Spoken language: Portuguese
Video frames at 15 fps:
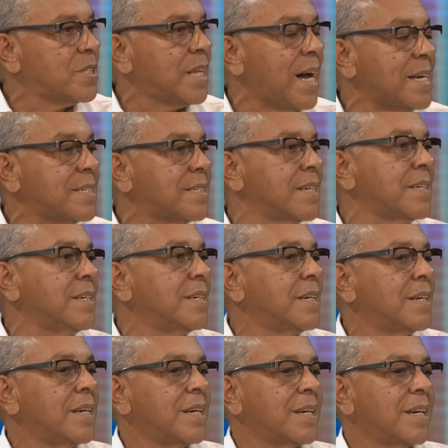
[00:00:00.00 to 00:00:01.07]
nascem
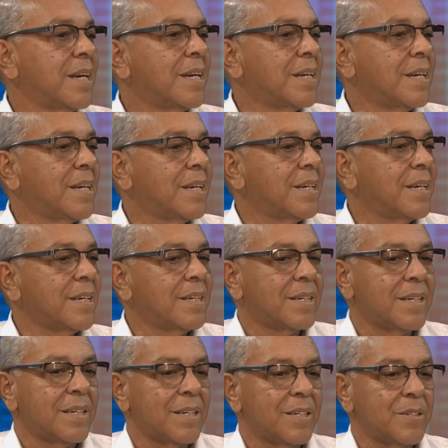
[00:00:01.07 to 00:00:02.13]
é,
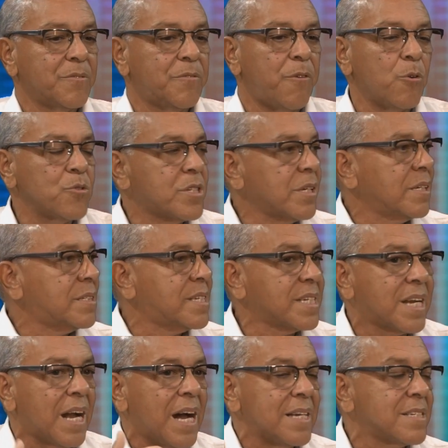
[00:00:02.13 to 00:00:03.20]
é, vão, se
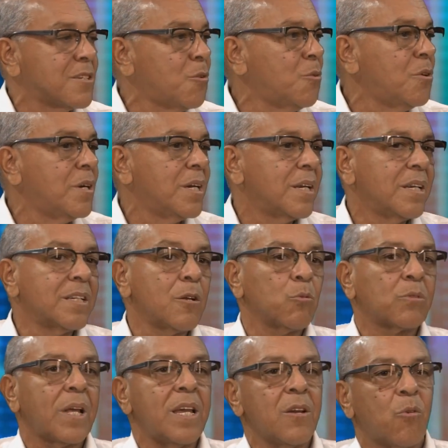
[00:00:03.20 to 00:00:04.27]
casam e não
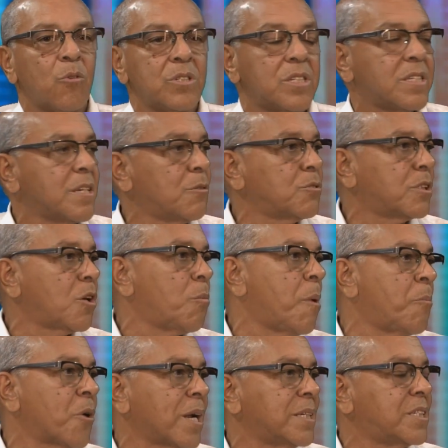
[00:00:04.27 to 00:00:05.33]
têm condição de ter uma
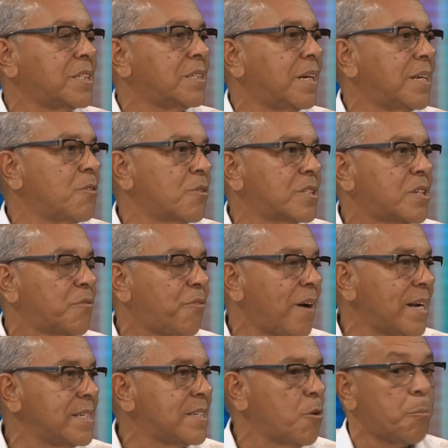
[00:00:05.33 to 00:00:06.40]
moradia. E o que se
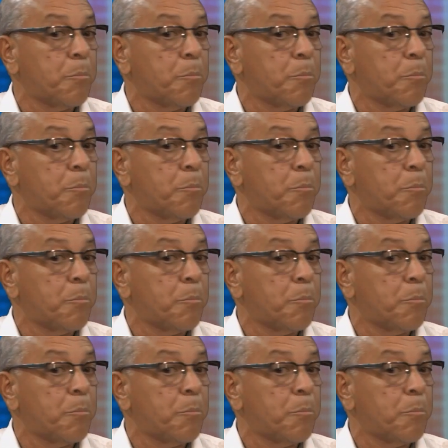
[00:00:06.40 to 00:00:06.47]
faz é um